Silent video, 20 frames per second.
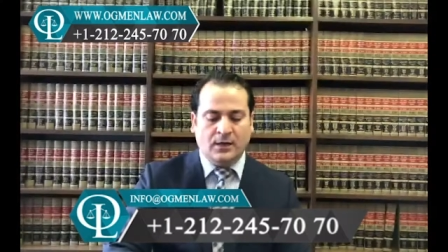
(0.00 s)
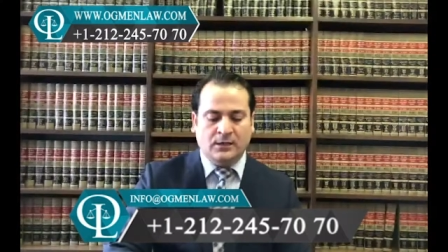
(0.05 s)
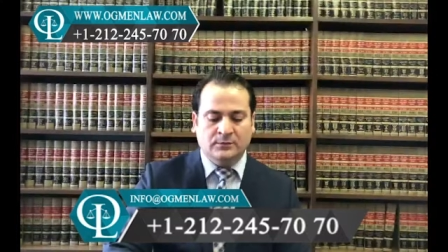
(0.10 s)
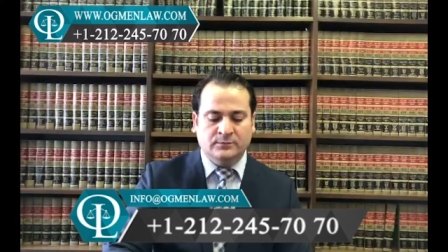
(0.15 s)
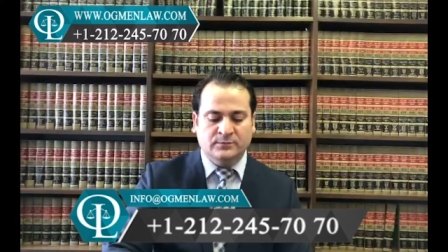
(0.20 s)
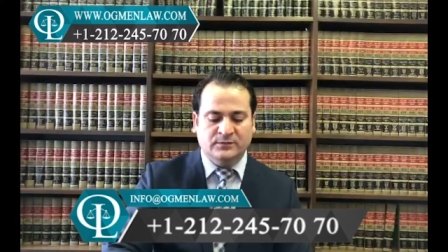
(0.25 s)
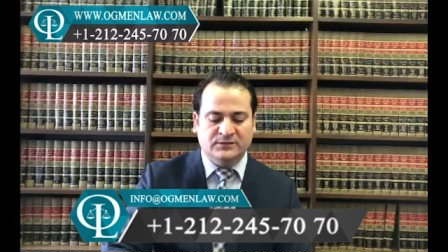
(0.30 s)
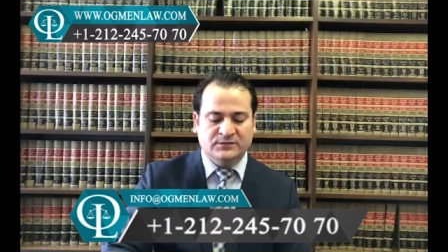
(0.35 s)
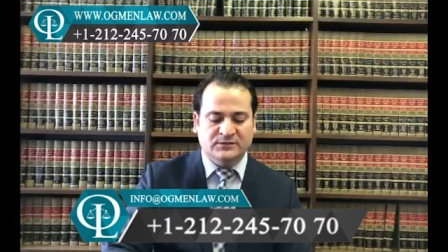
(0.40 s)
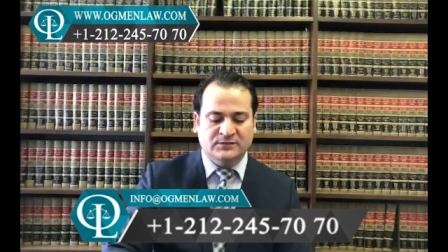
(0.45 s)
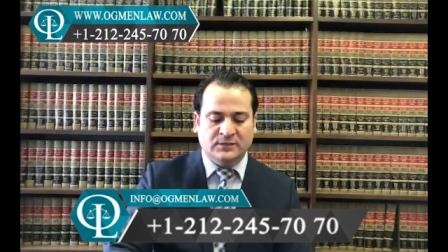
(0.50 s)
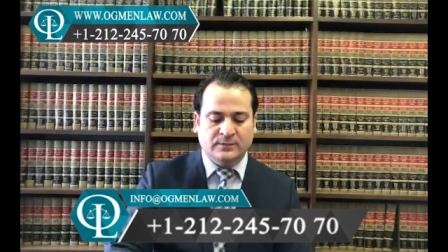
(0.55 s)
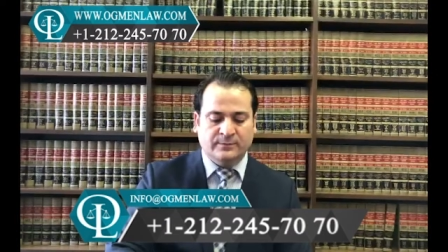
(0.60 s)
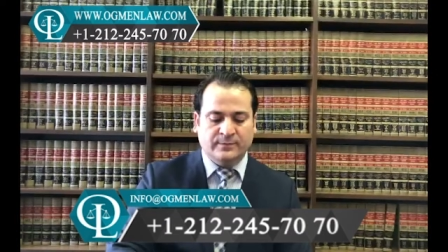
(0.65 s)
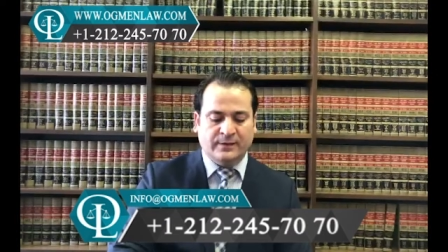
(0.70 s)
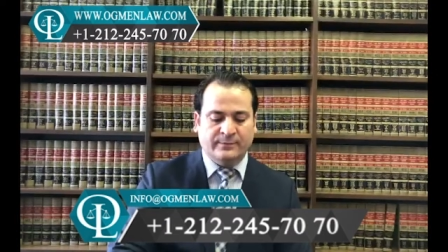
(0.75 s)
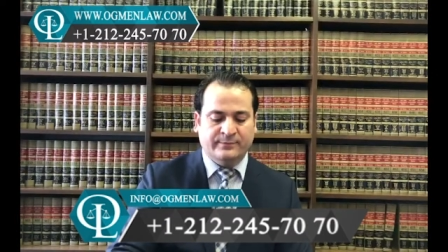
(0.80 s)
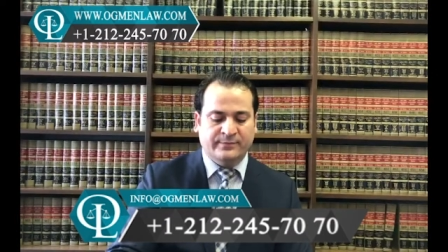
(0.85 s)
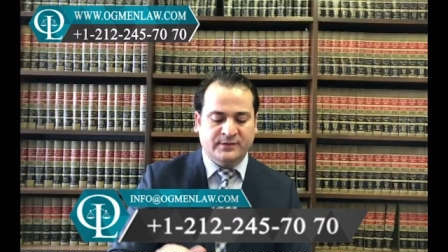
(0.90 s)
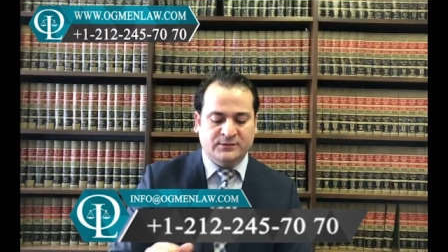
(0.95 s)
almanızda
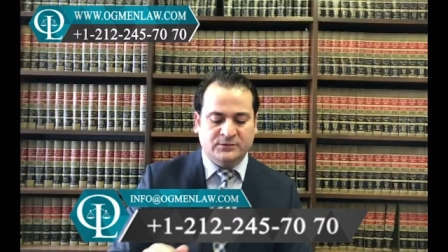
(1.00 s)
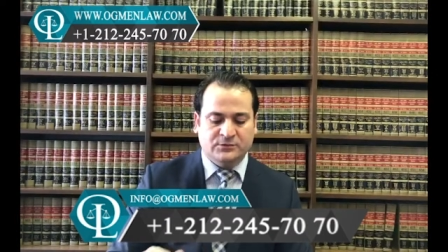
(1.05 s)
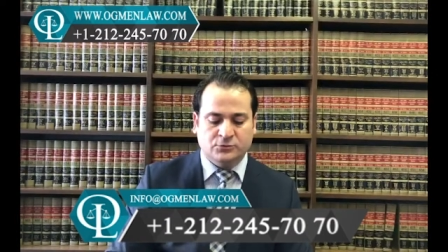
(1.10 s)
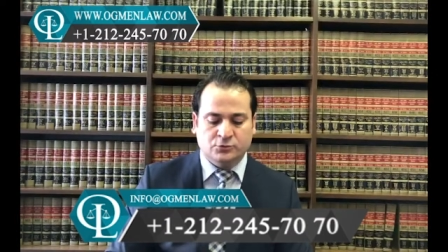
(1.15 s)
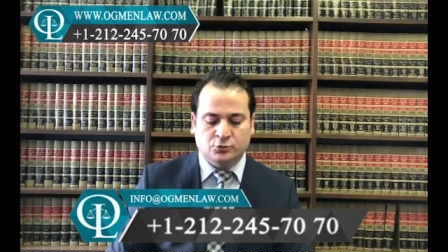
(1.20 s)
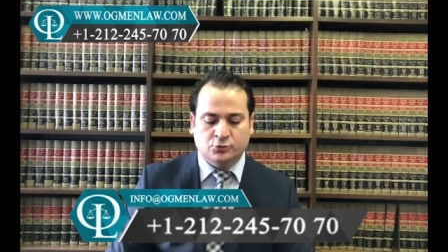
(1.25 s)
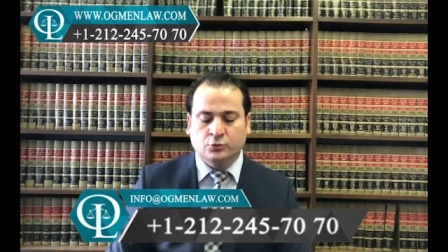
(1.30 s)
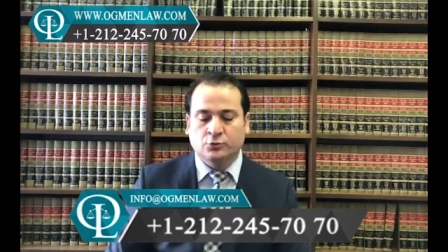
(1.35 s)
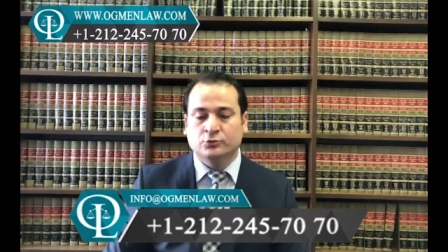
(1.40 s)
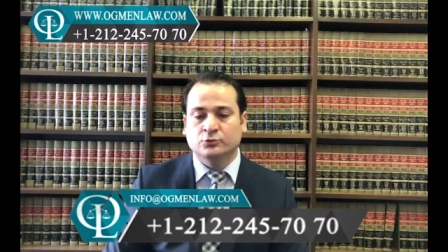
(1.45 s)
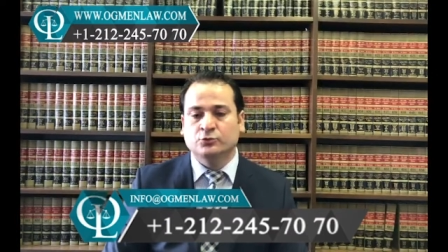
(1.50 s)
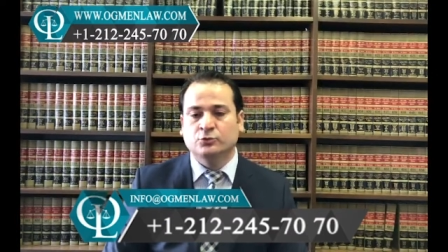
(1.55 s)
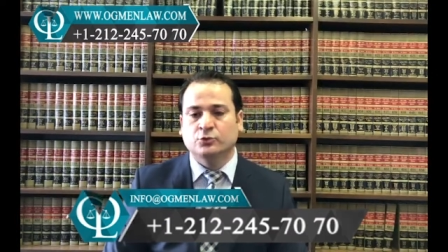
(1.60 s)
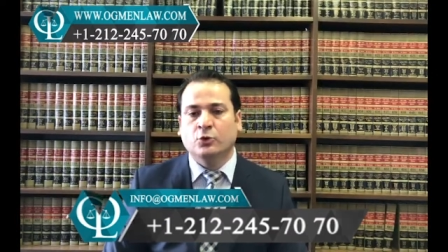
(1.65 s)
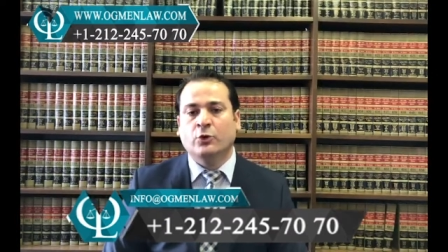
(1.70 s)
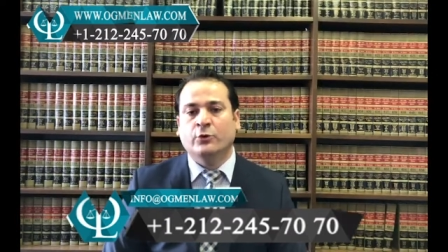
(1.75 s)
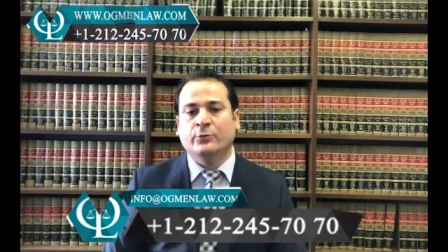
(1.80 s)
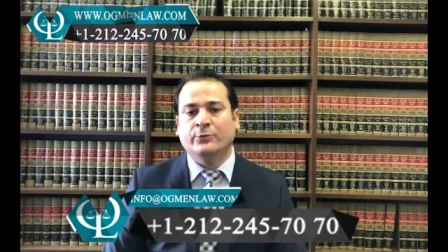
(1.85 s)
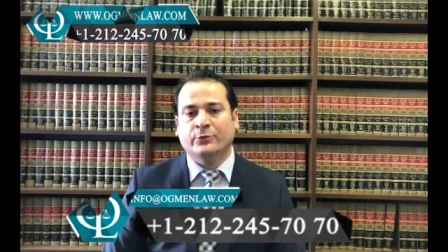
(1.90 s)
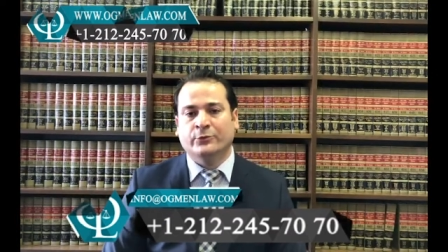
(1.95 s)
ben bir sorun
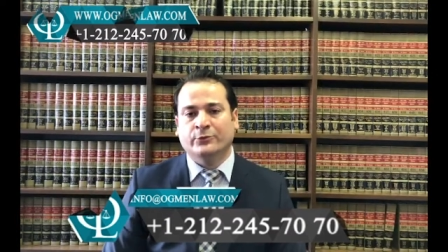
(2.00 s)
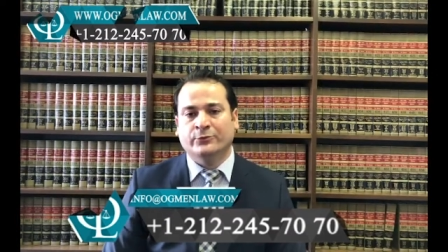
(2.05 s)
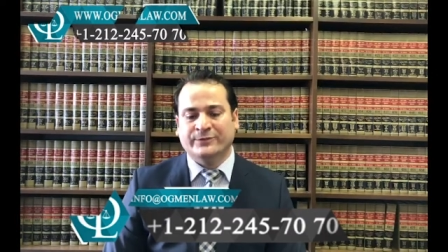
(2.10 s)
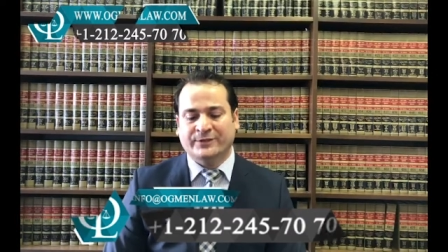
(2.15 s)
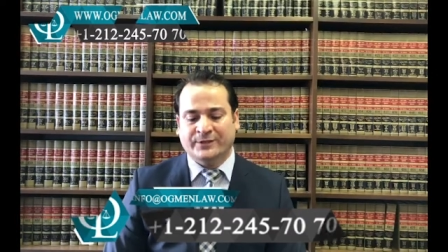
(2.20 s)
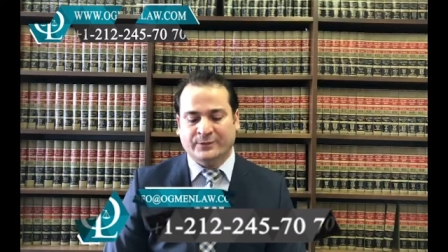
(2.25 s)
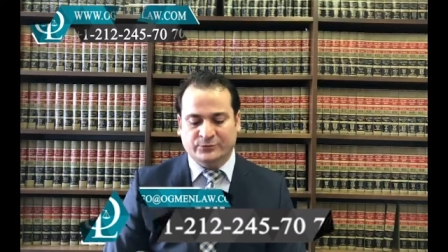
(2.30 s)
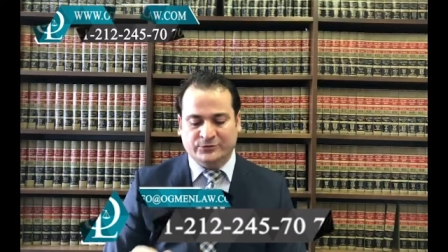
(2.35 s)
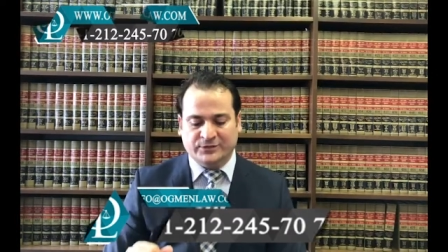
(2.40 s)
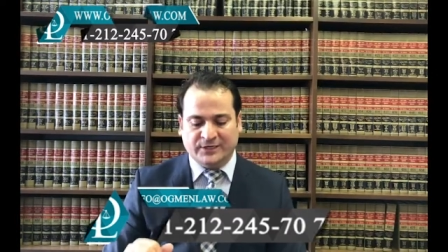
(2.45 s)
görmüyorum diye